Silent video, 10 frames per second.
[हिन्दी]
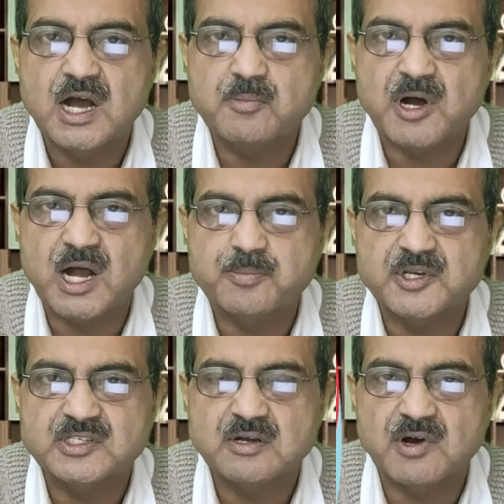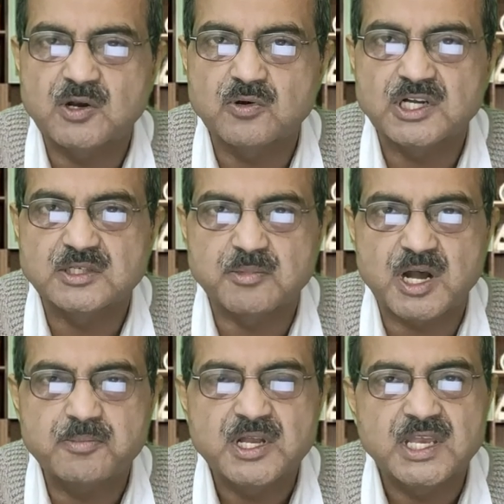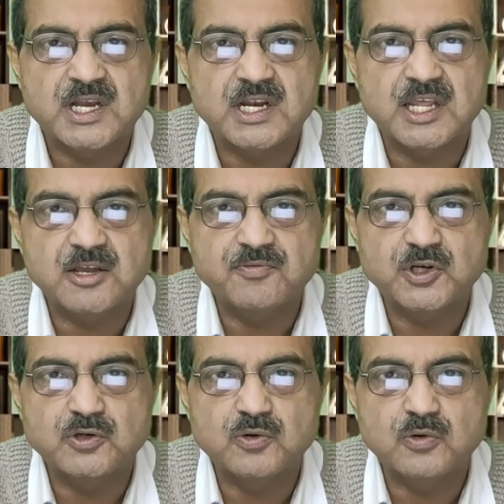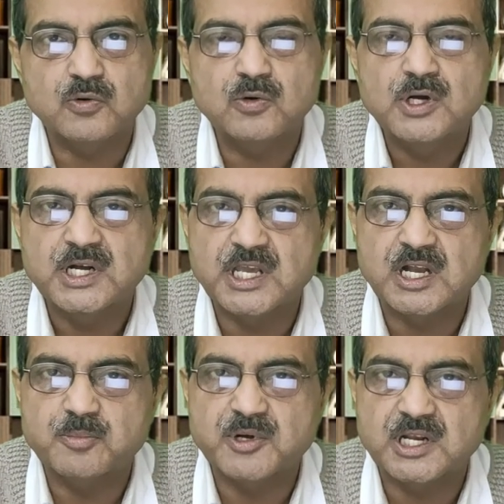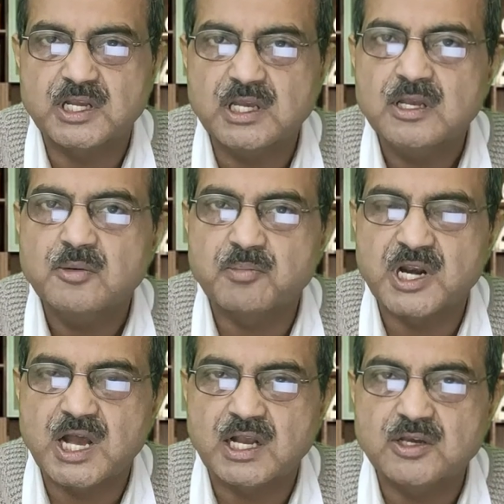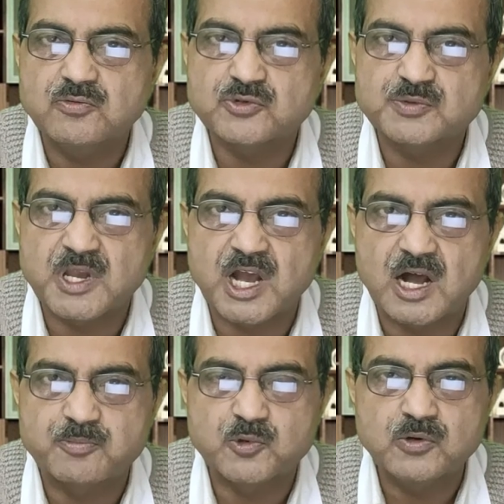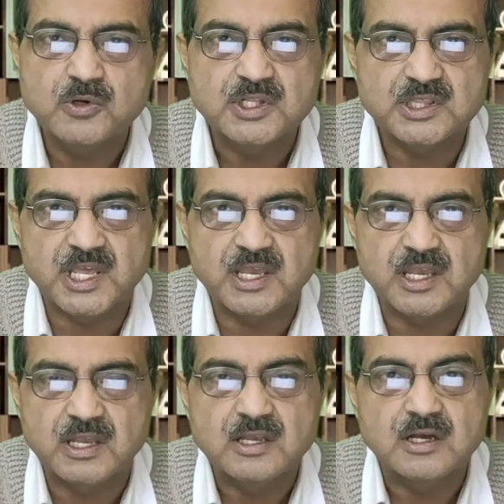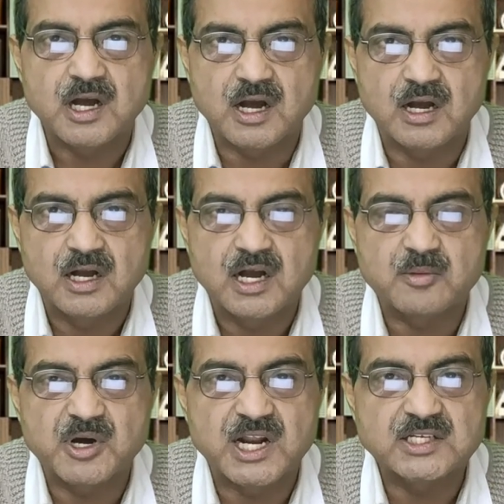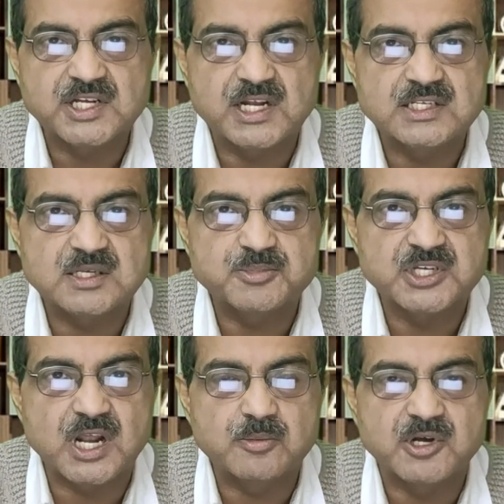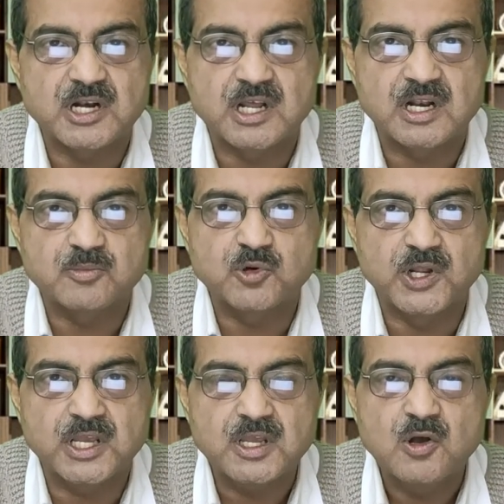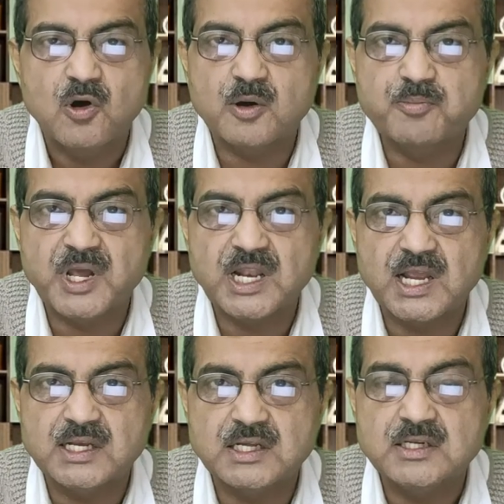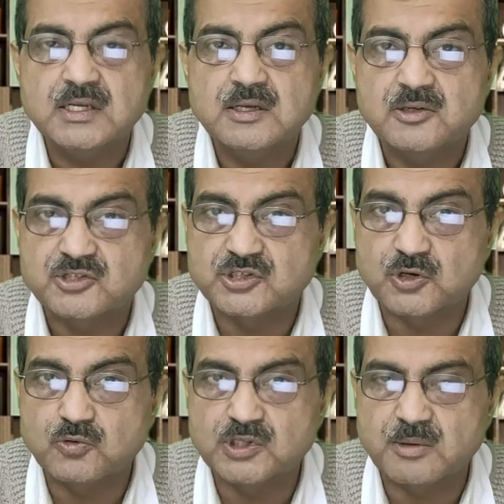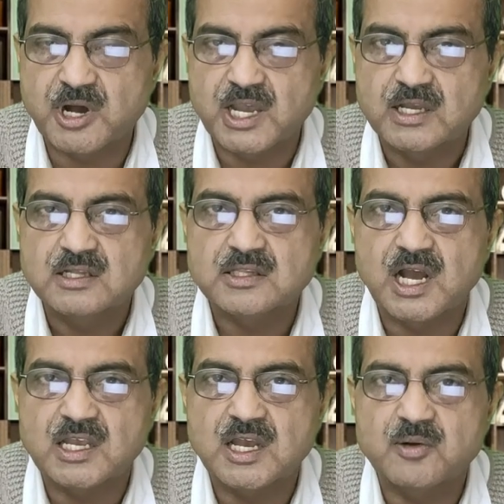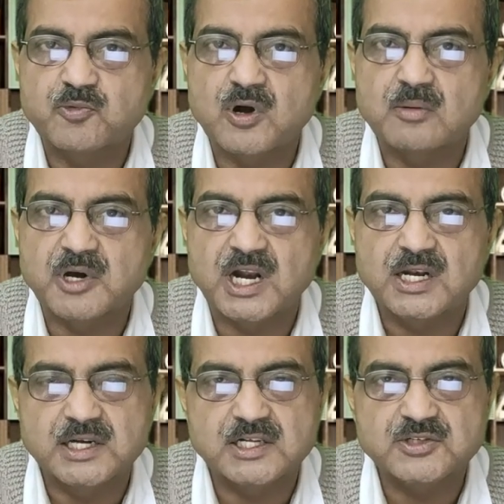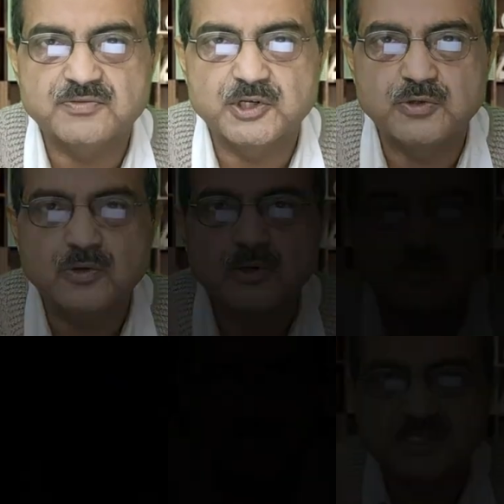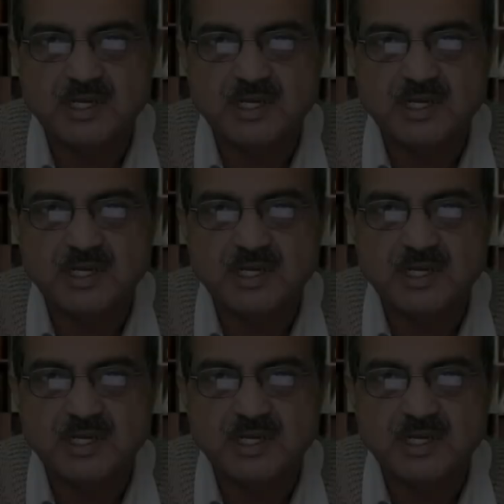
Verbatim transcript: हम आपके सवालों का जवाब एक नए वीडियो को टेकअप करके बना के उसमें आपको देंगे हाँ हमारा चैनल सब्सक्राइब करना ना भूलें और बेल आइकन ज़रूर दबाएं ताकि आपको हमारा लेटेस्ट वीडियो मिल